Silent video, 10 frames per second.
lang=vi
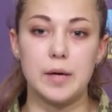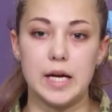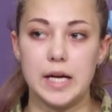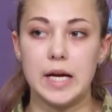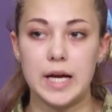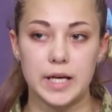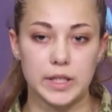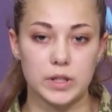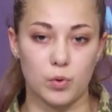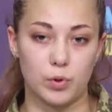khả năng
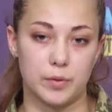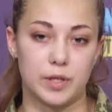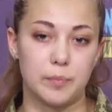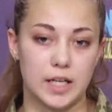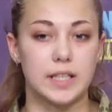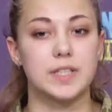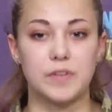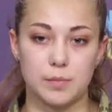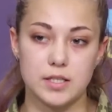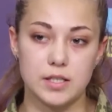rất cao là quân xâm
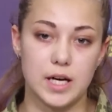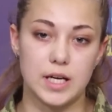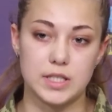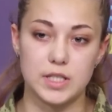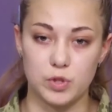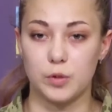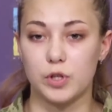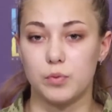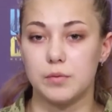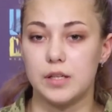lược sẽ bắn phá vào
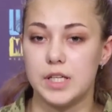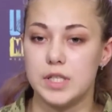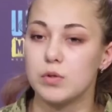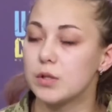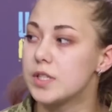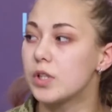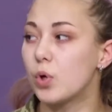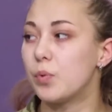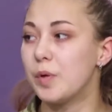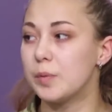thành phố Kherson
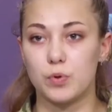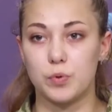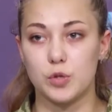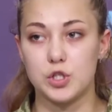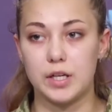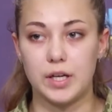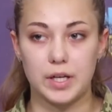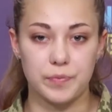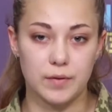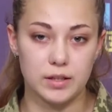vừa được giải phóng.
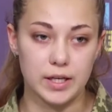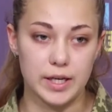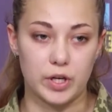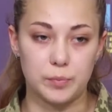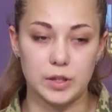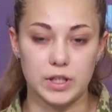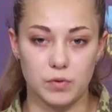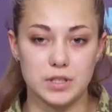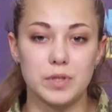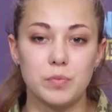
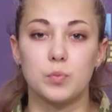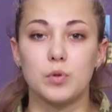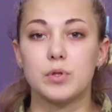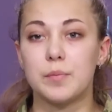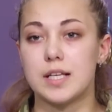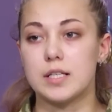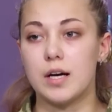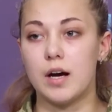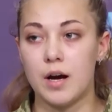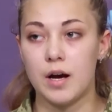Khả năng này chưa xảy
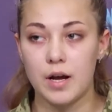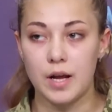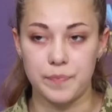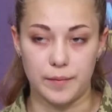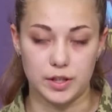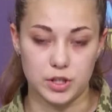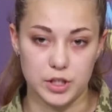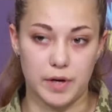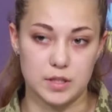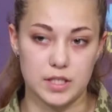ra vì họ cần
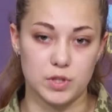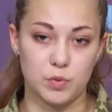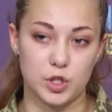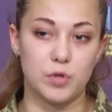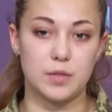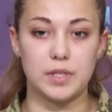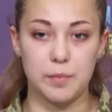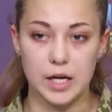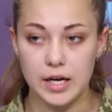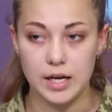thời gian để nắm vững
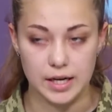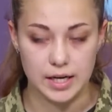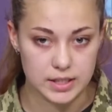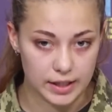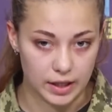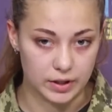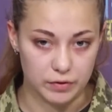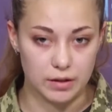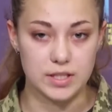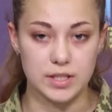bọn nằm vùng cải
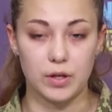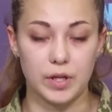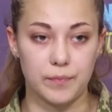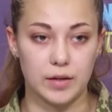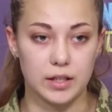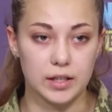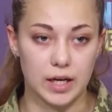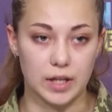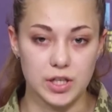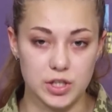trang thành dân thường hiện
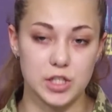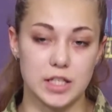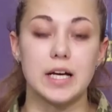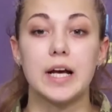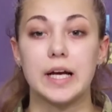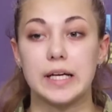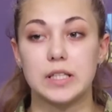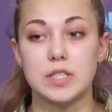nay đang ở đâu.